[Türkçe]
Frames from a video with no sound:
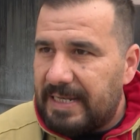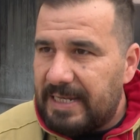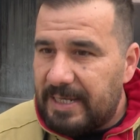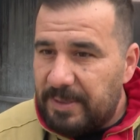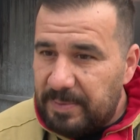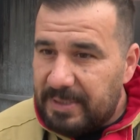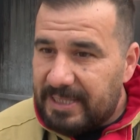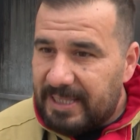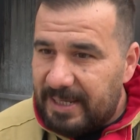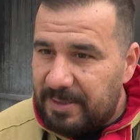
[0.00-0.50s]

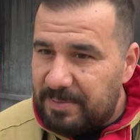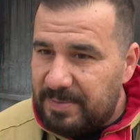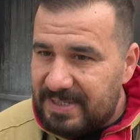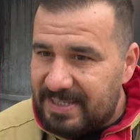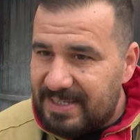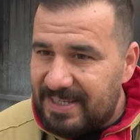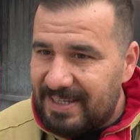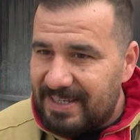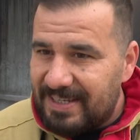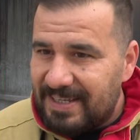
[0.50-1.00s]

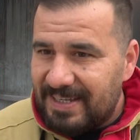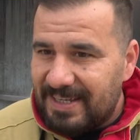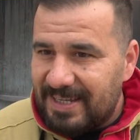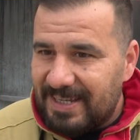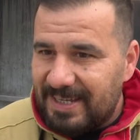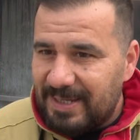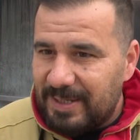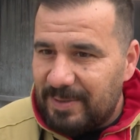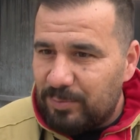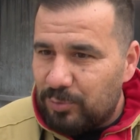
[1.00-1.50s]
limitlerimizi
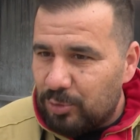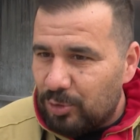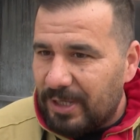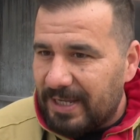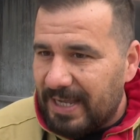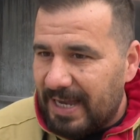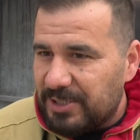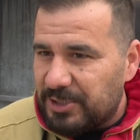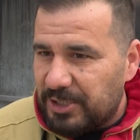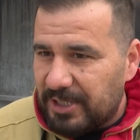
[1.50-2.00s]
e, burada
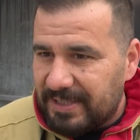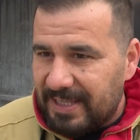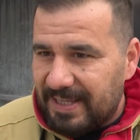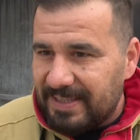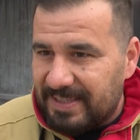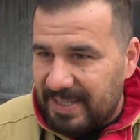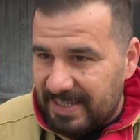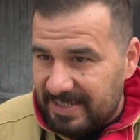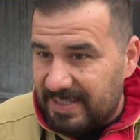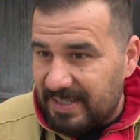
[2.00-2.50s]
gerçekten
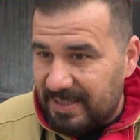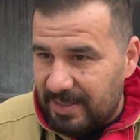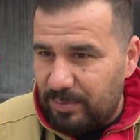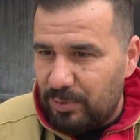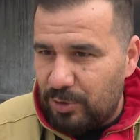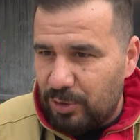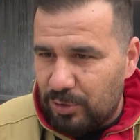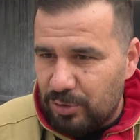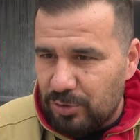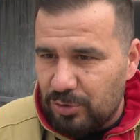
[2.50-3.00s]
test
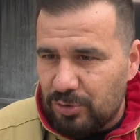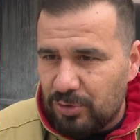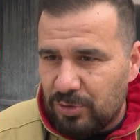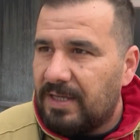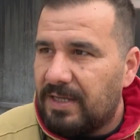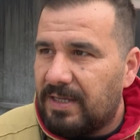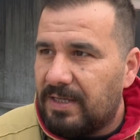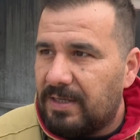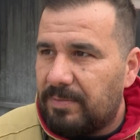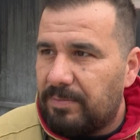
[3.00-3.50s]
edebiliyoruz.
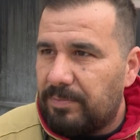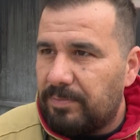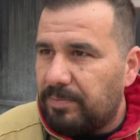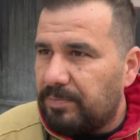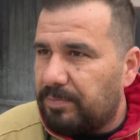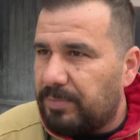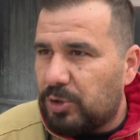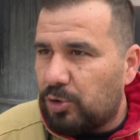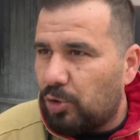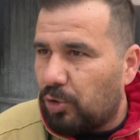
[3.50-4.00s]
E,
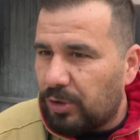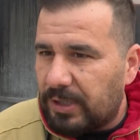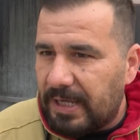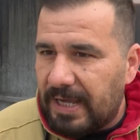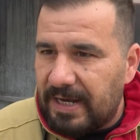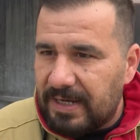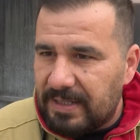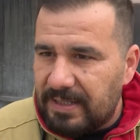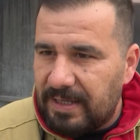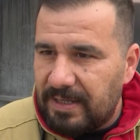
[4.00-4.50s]
Birçok
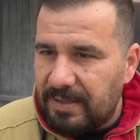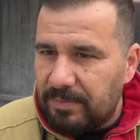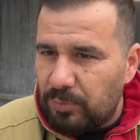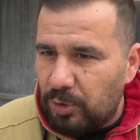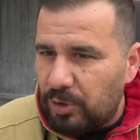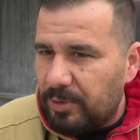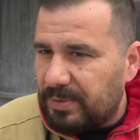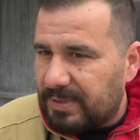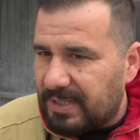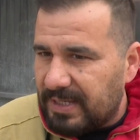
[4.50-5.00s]
yerde
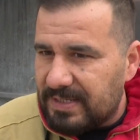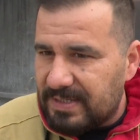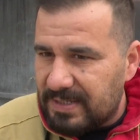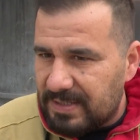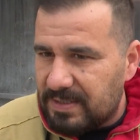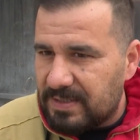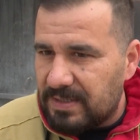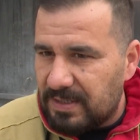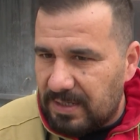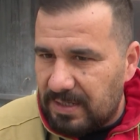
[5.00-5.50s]
böyle bir
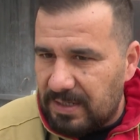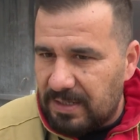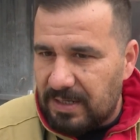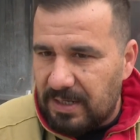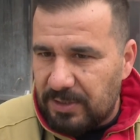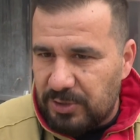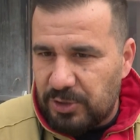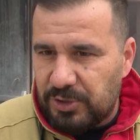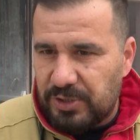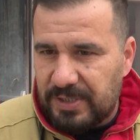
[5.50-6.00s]
tesis e,
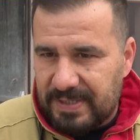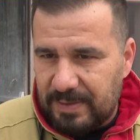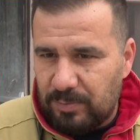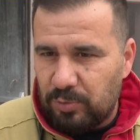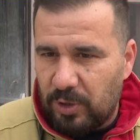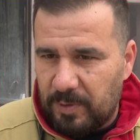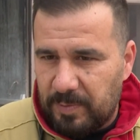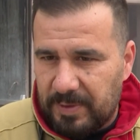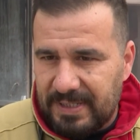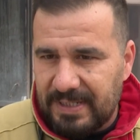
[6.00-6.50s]
açıkçası
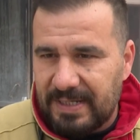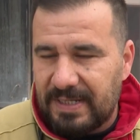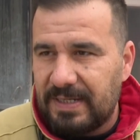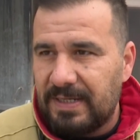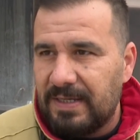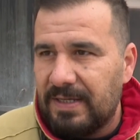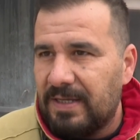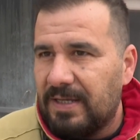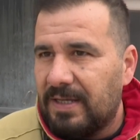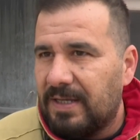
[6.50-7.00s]
bulamadık.
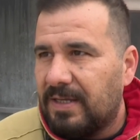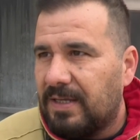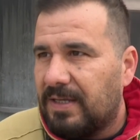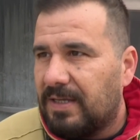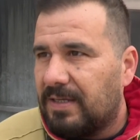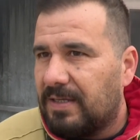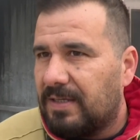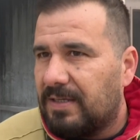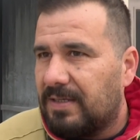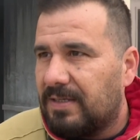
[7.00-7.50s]

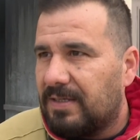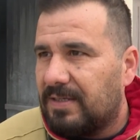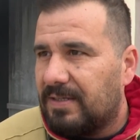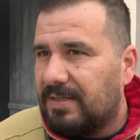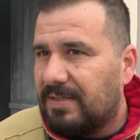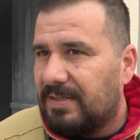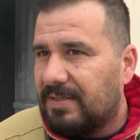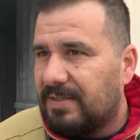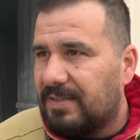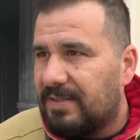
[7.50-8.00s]
E,
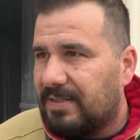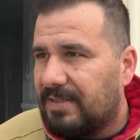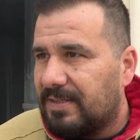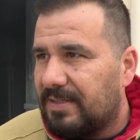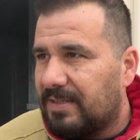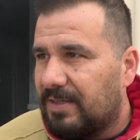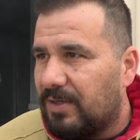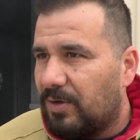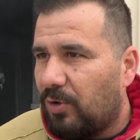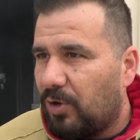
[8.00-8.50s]

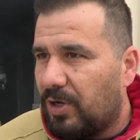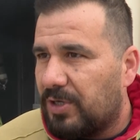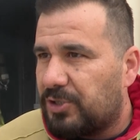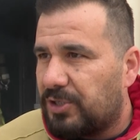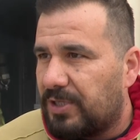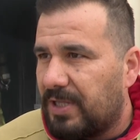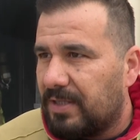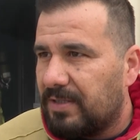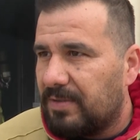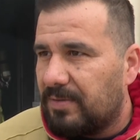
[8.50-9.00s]
o
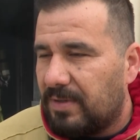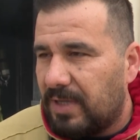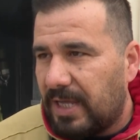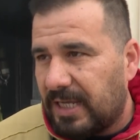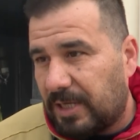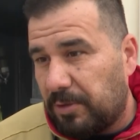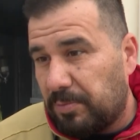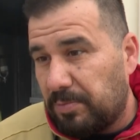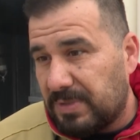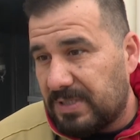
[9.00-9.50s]
açıdan
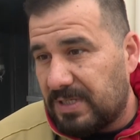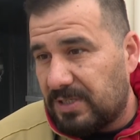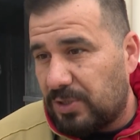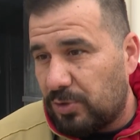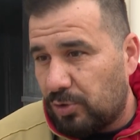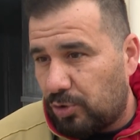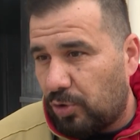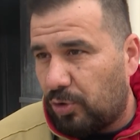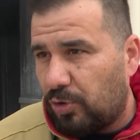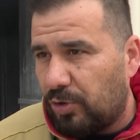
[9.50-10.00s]
ekibimiz
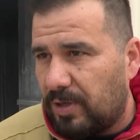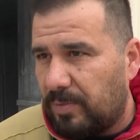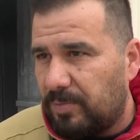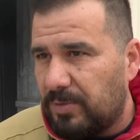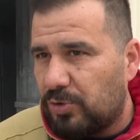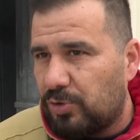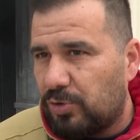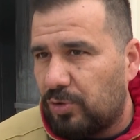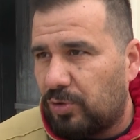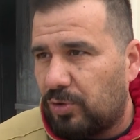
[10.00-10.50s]
için çok önemli
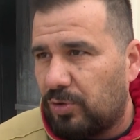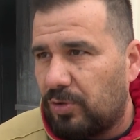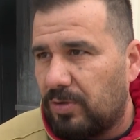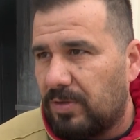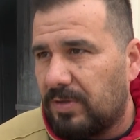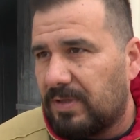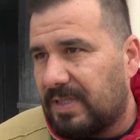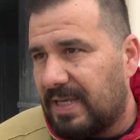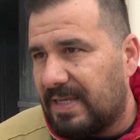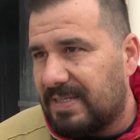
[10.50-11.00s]
çünkü
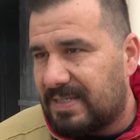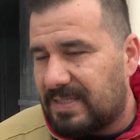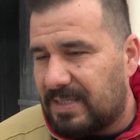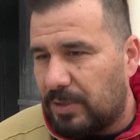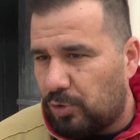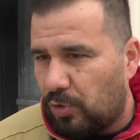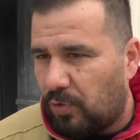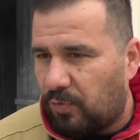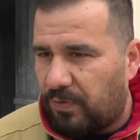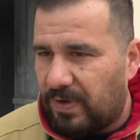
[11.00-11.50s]
tesiste
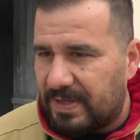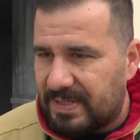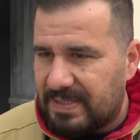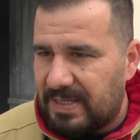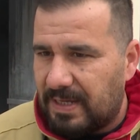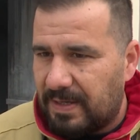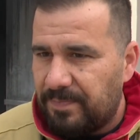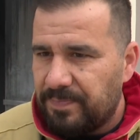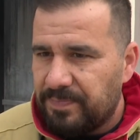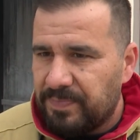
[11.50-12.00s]
çok
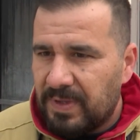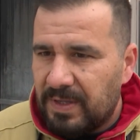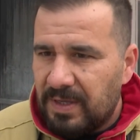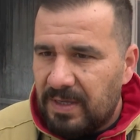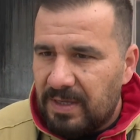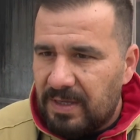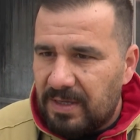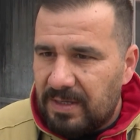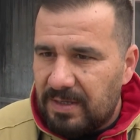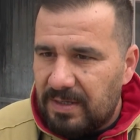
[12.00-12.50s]
fazla
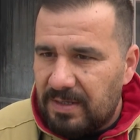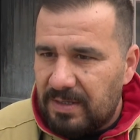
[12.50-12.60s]
e,